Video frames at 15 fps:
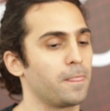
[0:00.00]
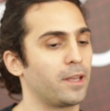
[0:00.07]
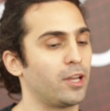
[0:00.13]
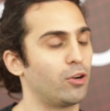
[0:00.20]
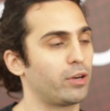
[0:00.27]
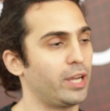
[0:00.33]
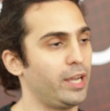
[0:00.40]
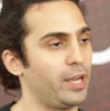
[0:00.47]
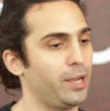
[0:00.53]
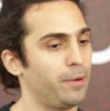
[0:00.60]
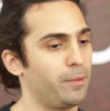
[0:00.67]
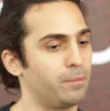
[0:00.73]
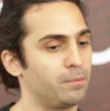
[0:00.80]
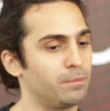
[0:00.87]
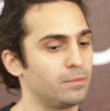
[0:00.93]
Creo que
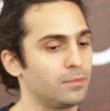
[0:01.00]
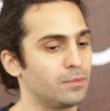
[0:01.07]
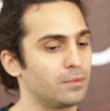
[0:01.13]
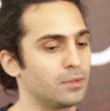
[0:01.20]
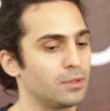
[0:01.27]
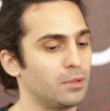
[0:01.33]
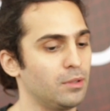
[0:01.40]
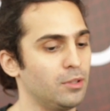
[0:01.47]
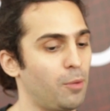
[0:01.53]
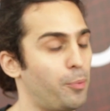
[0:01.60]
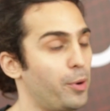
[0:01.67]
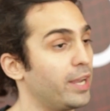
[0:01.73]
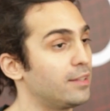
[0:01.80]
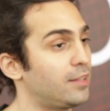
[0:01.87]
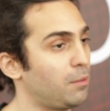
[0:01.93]
mm, nos
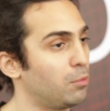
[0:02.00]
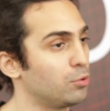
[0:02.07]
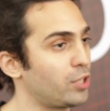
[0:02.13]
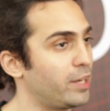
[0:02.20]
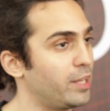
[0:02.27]
puede quitar muchas